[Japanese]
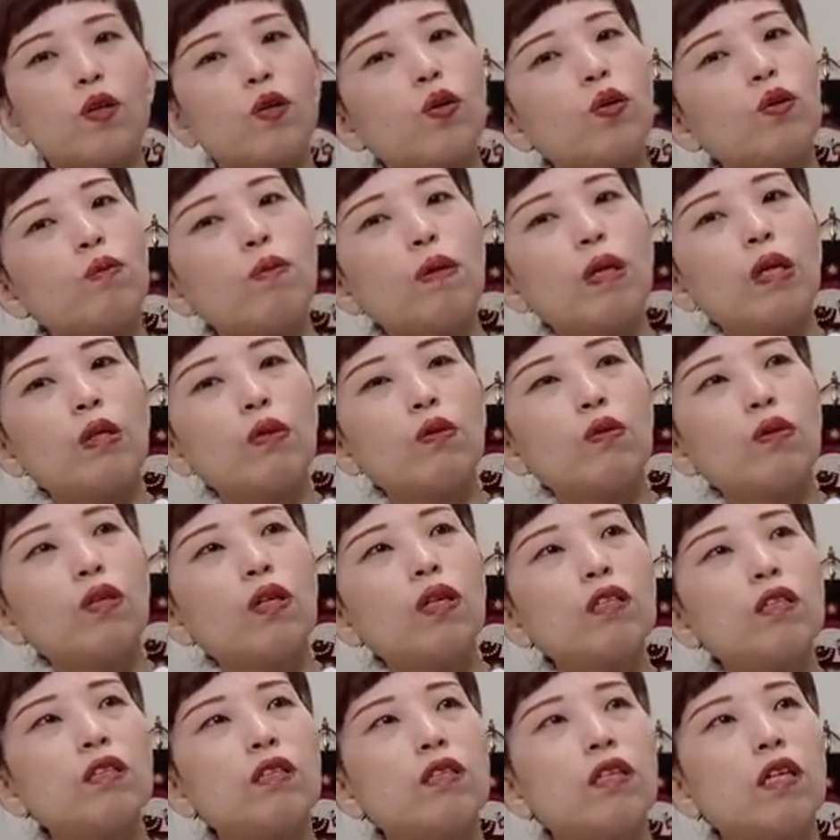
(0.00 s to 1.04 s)
今日イベント
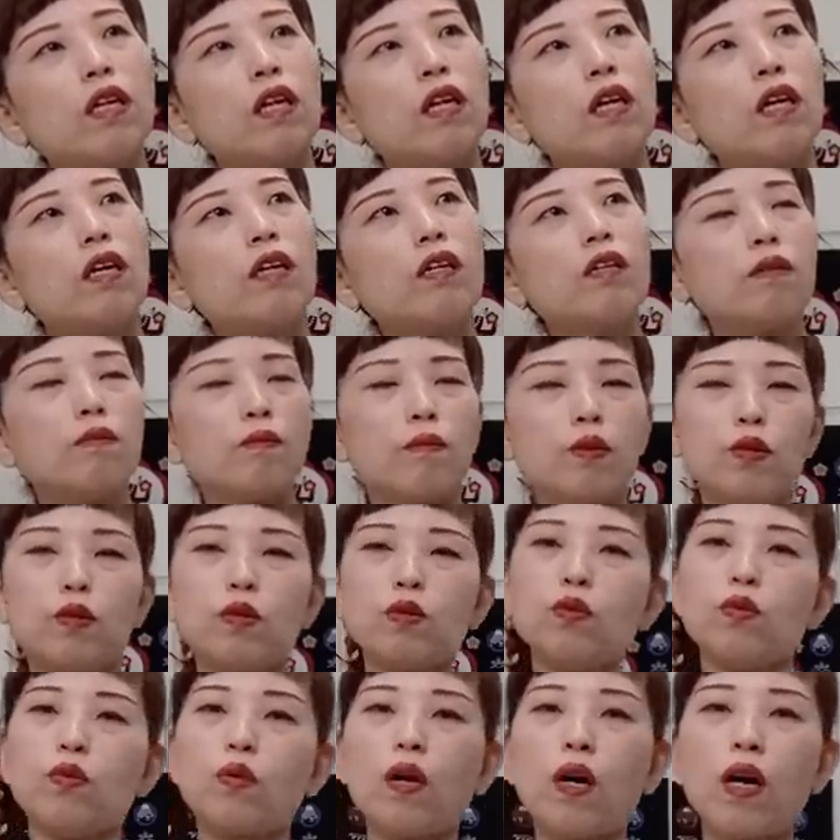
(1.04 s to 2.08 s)
だしね
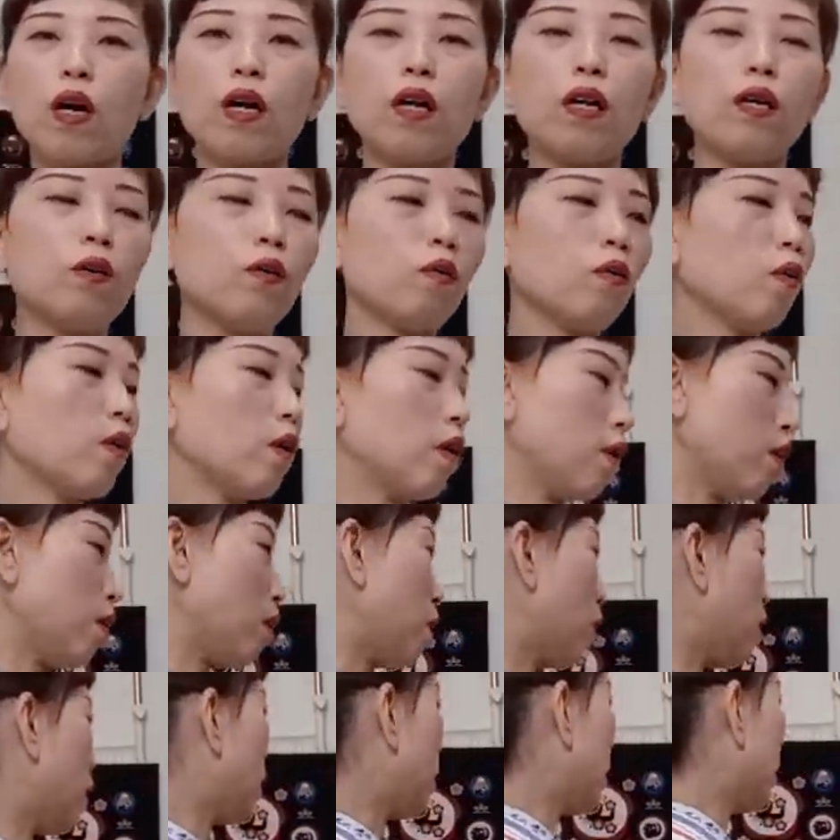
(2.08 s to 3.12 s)
ちょっと変えようか
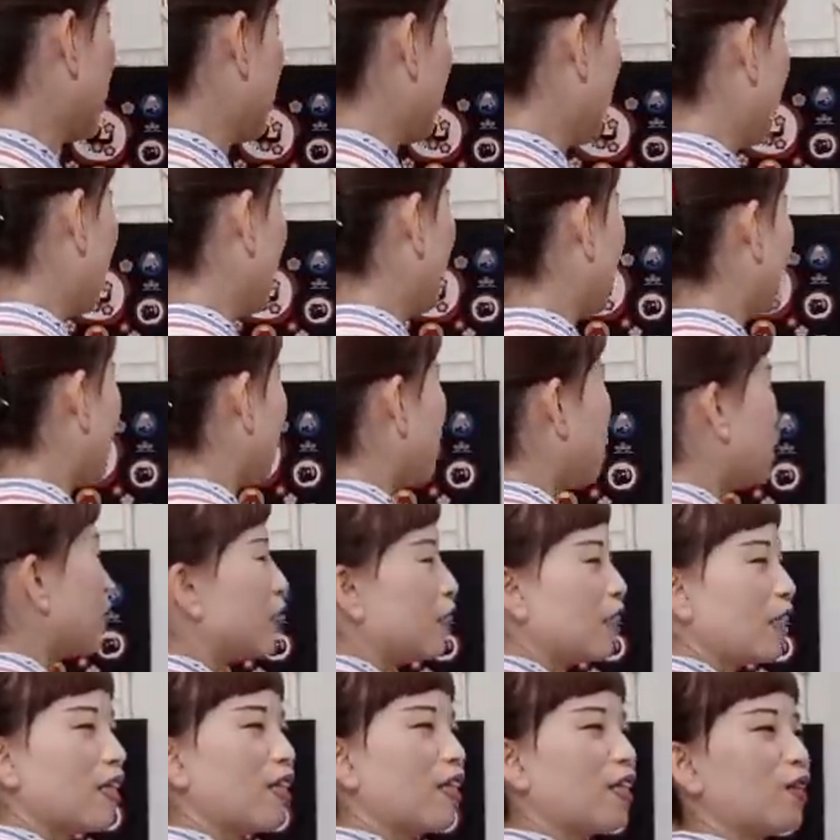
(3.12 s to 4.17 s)
なま
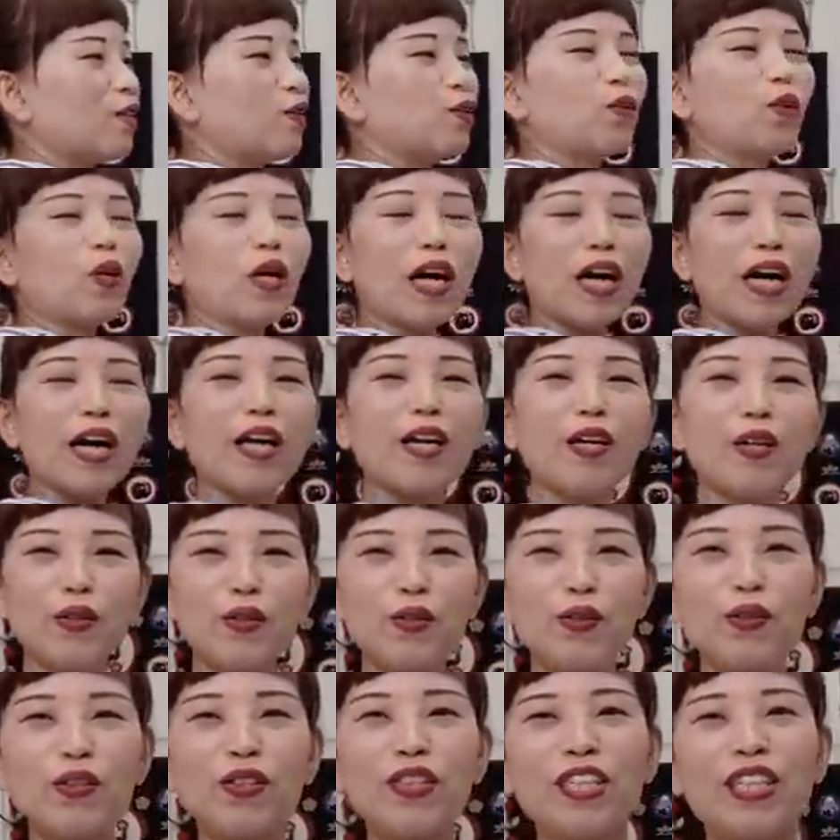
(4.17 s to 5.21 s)
さかの
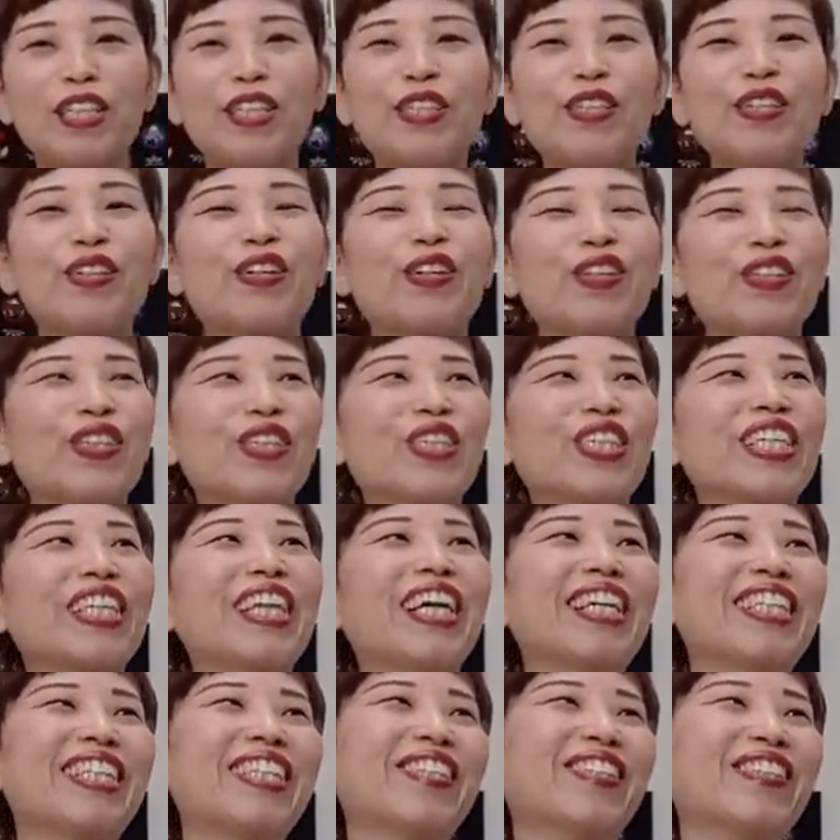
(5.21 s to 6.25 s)
カエルっていうことに
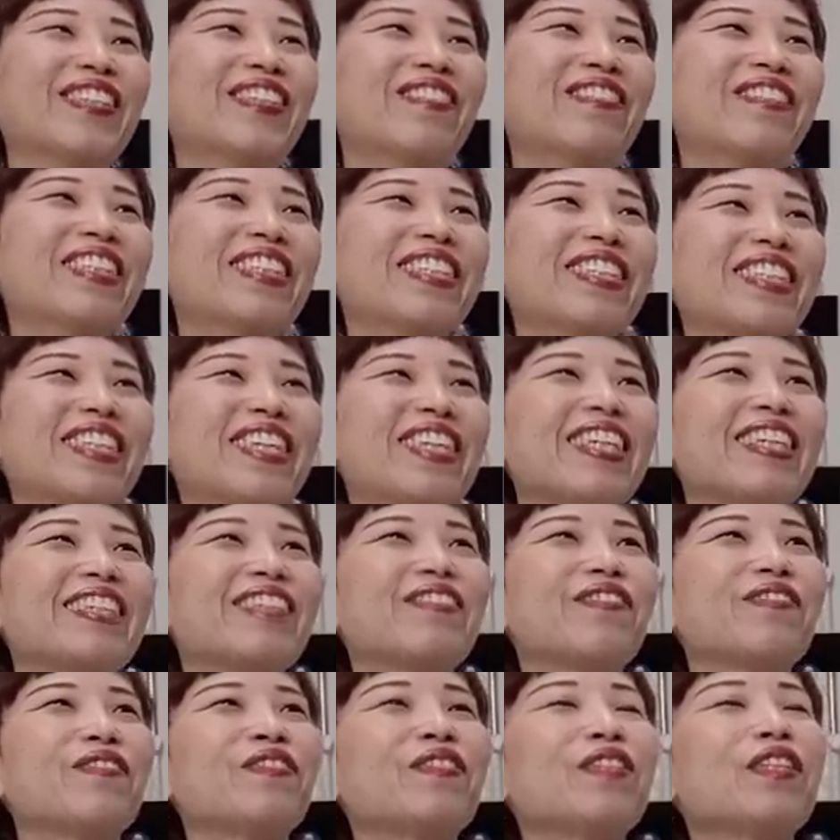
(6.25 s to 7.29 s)
なっておりますが
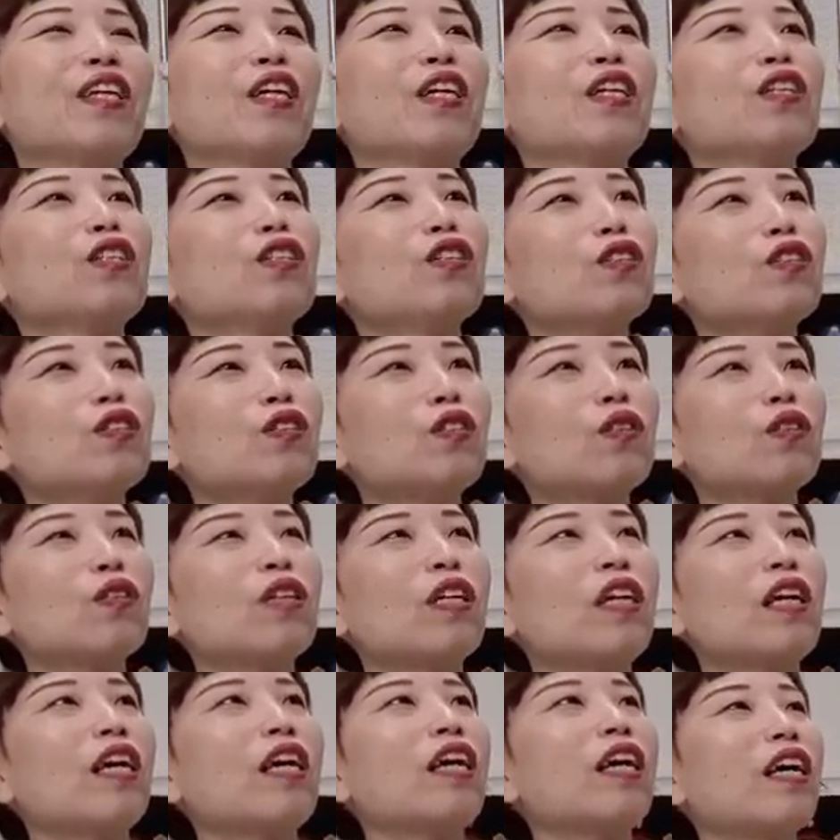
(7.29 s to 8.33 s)
ちょっと
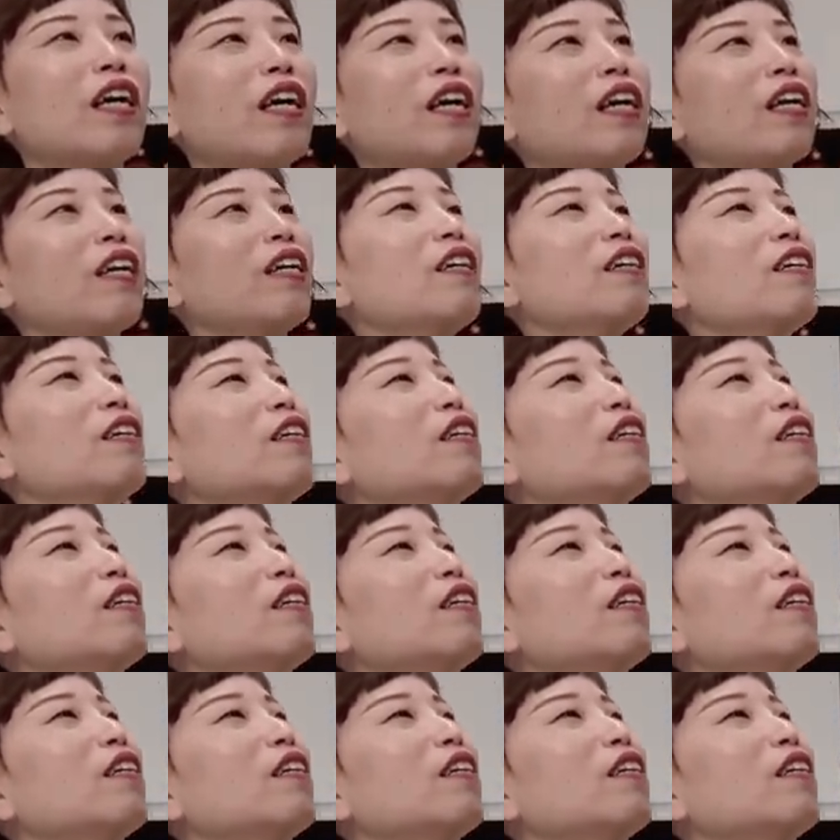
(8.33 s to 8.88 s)
ね